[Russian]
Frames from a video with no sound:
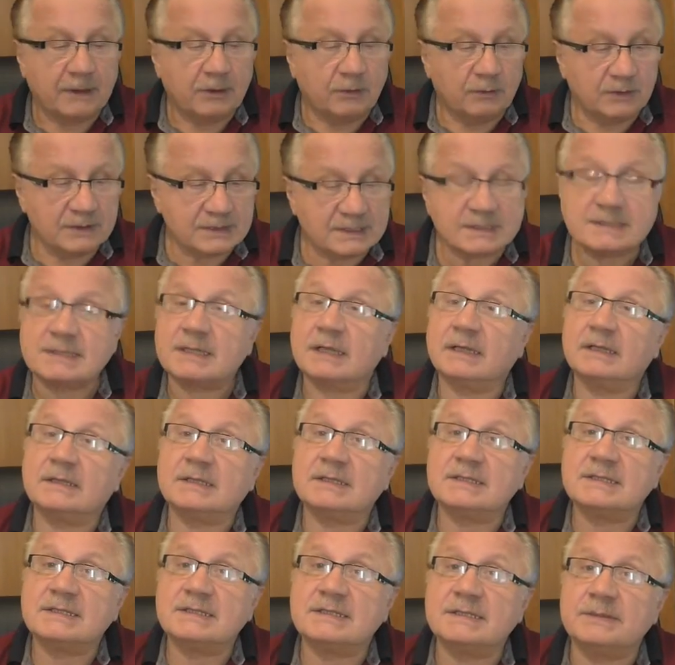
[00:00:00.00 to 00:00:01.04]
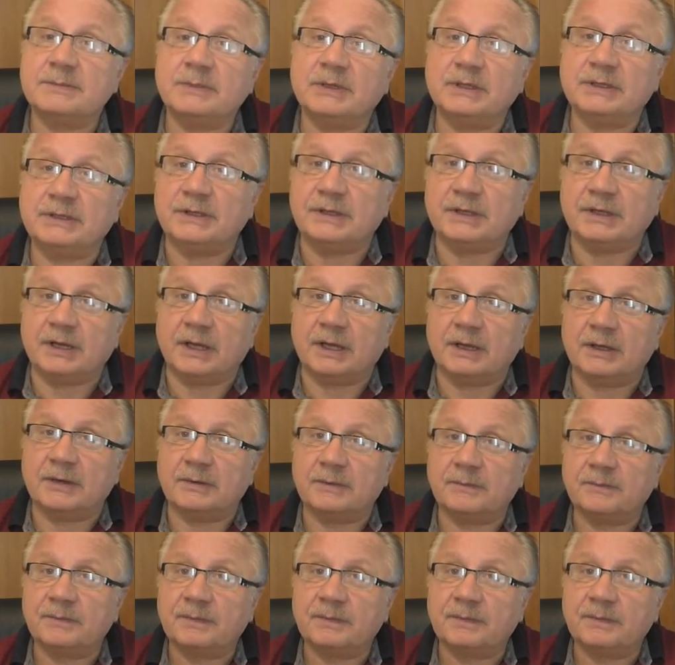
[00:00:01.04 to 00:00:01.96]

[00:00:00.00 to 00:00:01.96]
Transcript: Он состоит из семи дней.